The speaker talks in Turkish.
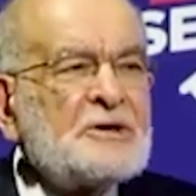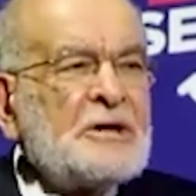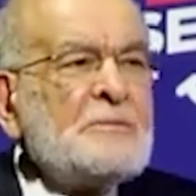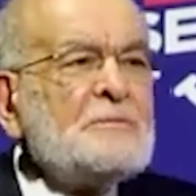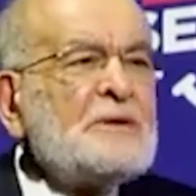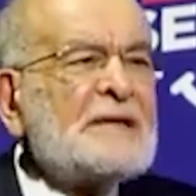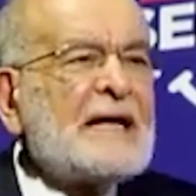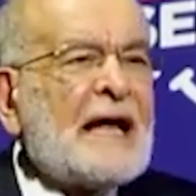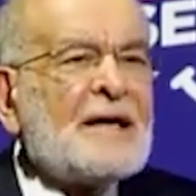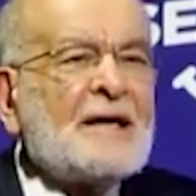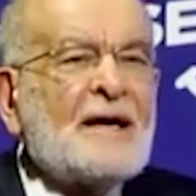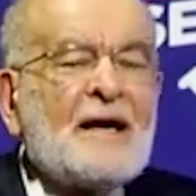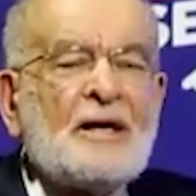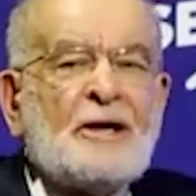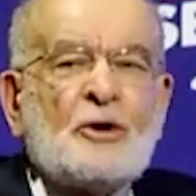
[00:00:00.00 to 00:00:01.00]
Şimdi de
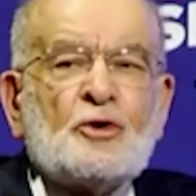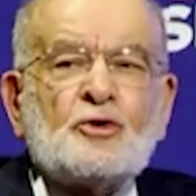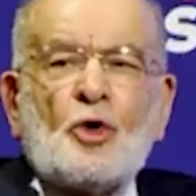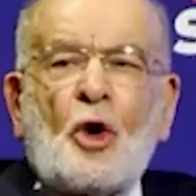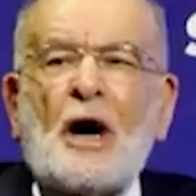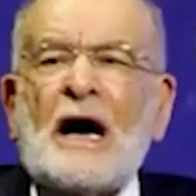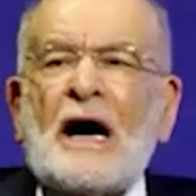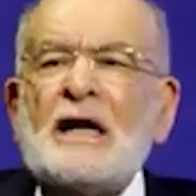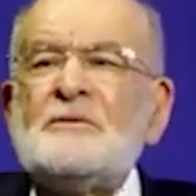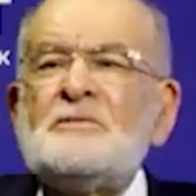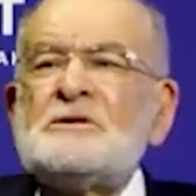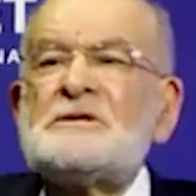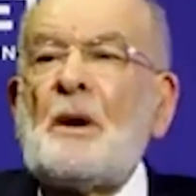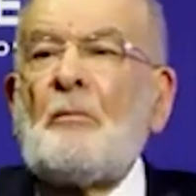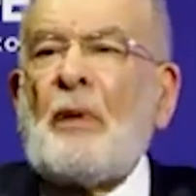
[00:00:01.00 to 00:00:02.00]
şu
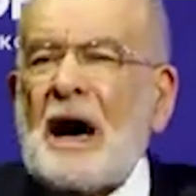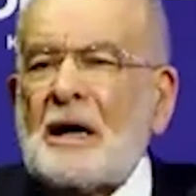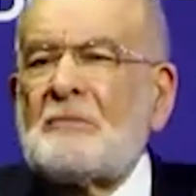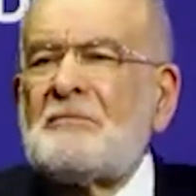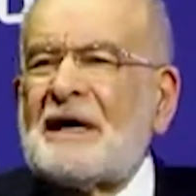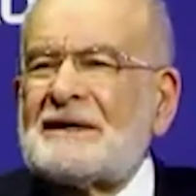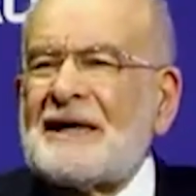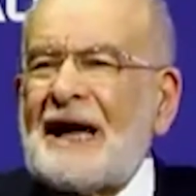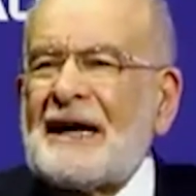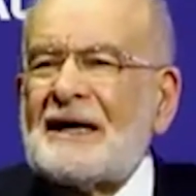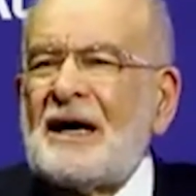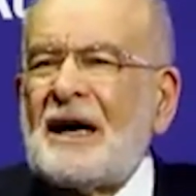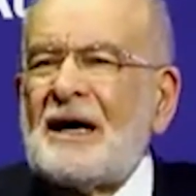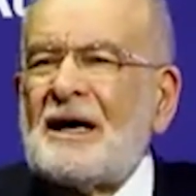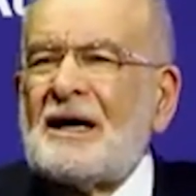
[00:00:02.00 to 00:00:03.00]
halimize bakmadan